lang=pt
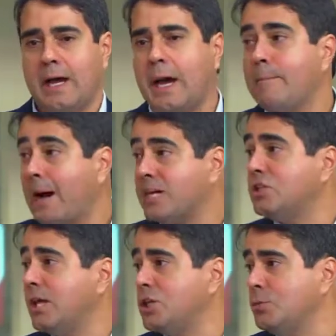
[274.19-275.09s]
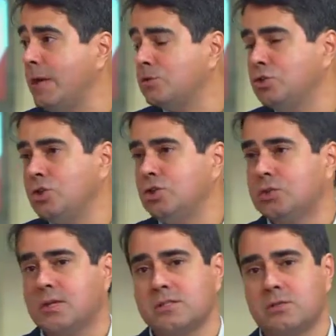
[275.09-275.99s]
a mais de 10 metros de
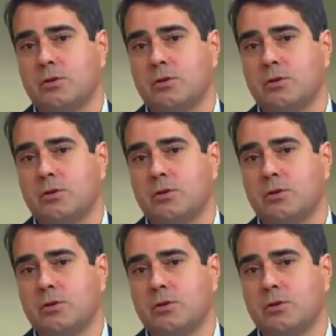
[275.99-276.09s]
distância.